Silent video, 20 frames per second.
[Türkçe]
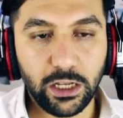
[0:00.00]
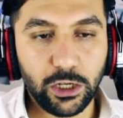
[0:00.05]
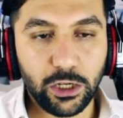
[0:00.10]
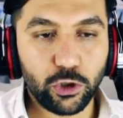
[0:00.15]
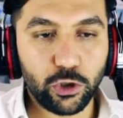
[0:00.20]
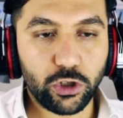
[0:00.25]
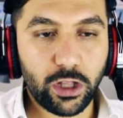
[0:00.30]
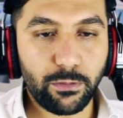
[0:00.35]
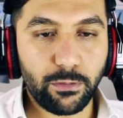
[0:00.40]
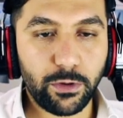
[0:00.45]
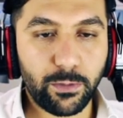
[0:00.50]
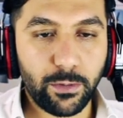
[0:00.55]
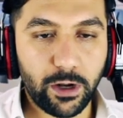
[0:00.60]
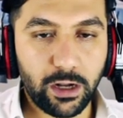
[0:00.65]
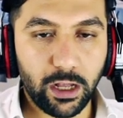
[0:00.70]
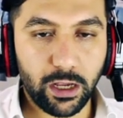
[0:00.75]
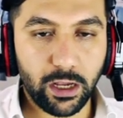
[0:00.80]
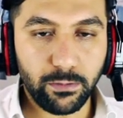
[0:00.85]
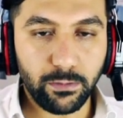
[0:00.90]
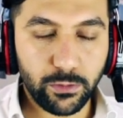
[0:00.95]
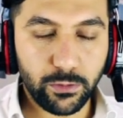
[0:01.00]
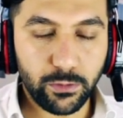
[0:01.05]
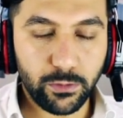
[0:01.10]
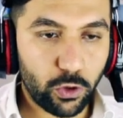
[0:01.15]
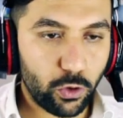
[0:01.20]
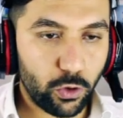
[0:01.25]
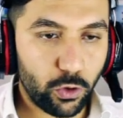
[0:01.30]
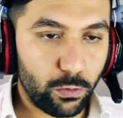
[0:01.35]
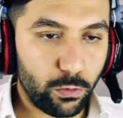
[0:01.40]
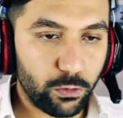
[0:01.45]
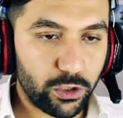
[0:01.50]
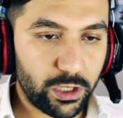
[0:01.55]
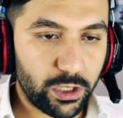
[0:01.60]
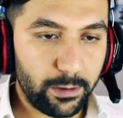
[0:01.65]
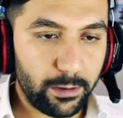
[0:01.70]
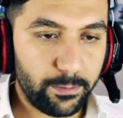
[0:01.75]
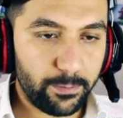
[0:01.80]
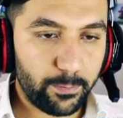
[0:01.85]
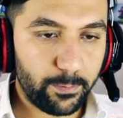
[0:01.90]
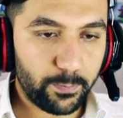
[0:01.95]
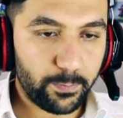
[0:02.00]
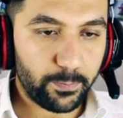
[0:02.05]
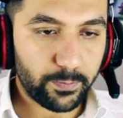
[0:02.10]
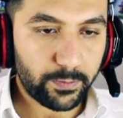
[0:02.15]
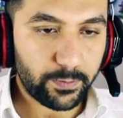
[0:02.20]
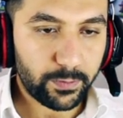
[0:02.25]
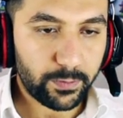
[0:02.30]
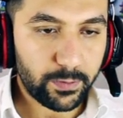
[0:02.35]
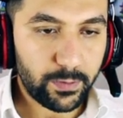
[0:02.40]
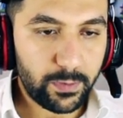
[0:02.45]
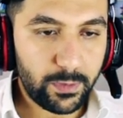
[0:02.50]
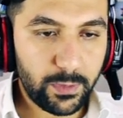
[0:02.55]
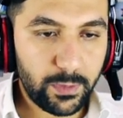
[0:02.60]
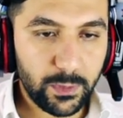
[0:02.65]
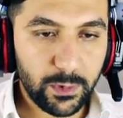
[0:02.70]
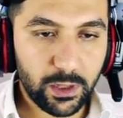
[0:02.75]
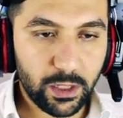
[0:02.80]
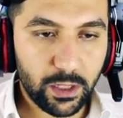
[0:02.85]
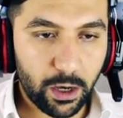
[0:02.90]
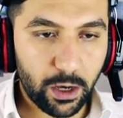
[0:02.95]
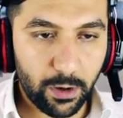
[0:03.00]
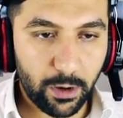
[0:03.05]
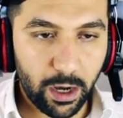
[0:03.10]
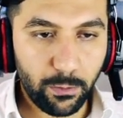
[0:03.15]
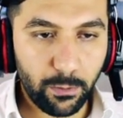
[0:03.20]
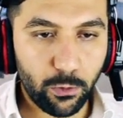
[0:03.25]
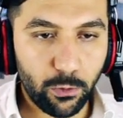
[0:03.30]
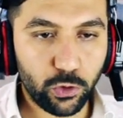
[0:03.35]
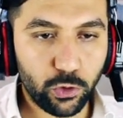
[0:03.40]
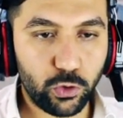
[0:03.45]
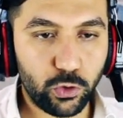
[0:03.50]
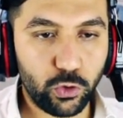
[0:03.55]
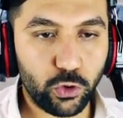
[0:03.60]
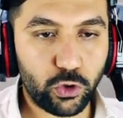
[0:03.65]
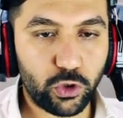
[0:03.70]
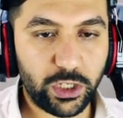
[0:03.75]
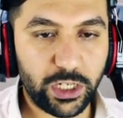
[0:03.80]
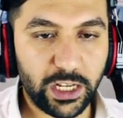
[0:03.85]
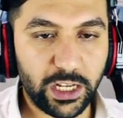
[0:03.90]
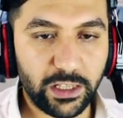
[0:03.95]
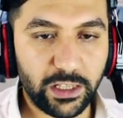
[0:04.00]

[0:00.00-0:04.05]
Şuradan bir bakalım son durumuza. Tamam 33, 7,